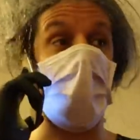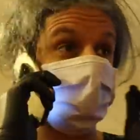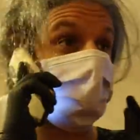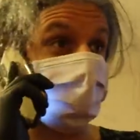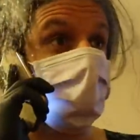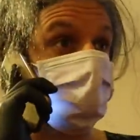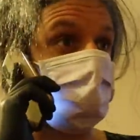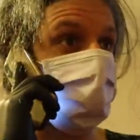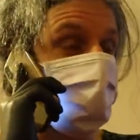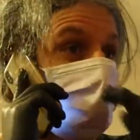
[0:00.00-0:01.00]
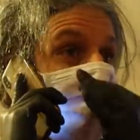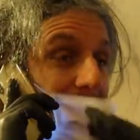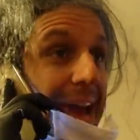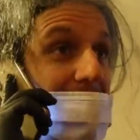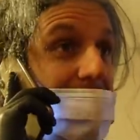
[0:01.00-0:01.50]
Hai sentito il
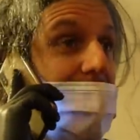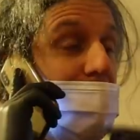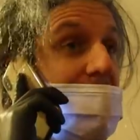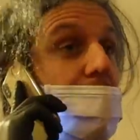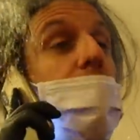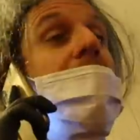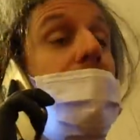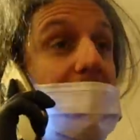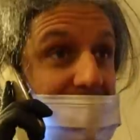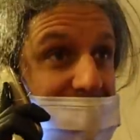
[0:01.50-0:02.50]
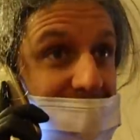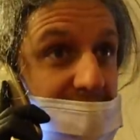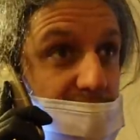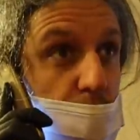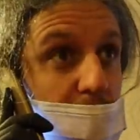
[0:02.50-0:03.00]
telegiornale, eh? Mi raccomando, la
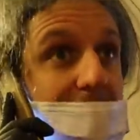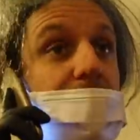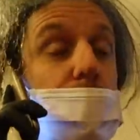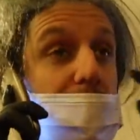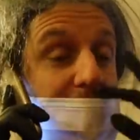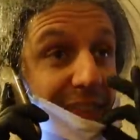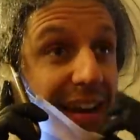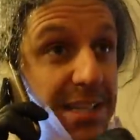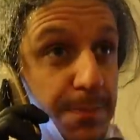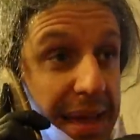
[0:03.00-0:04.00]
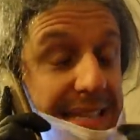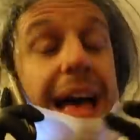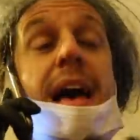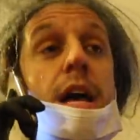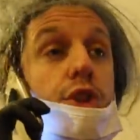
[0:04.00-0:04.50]
distanza di sicurezza quando vai a fare la
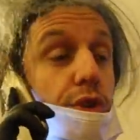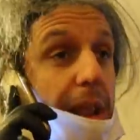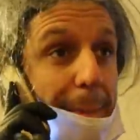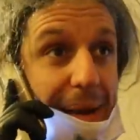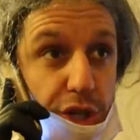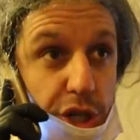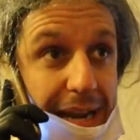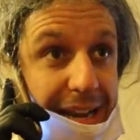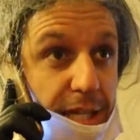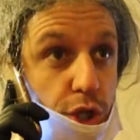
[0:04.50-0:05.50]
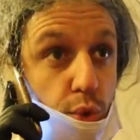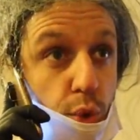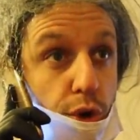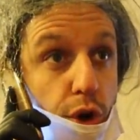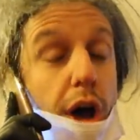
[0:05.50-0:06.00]
spesa, non abbracciare
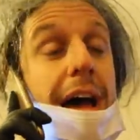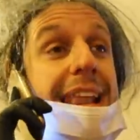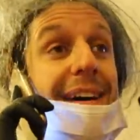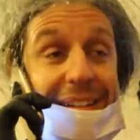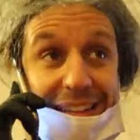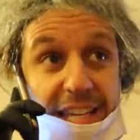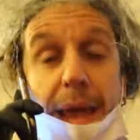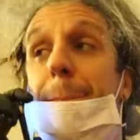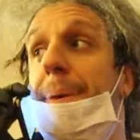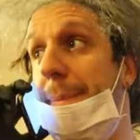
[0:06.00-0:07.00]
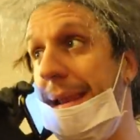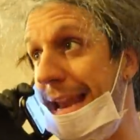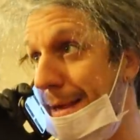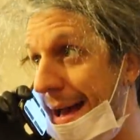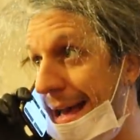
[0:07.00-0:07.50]
nessuno, lavati sempre
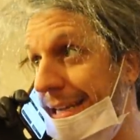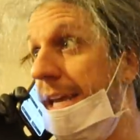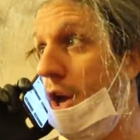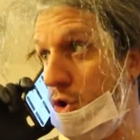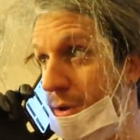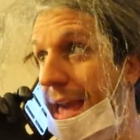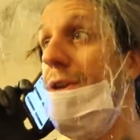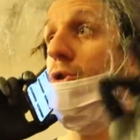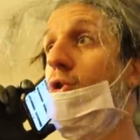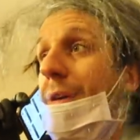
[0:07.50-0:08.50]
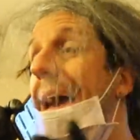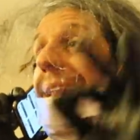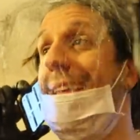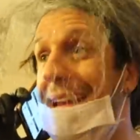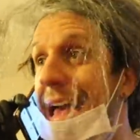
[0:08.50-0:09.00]
bene le mani, ok? Non
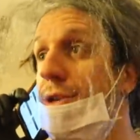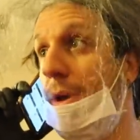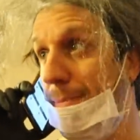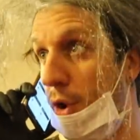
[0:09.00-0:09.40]
toccarti naso e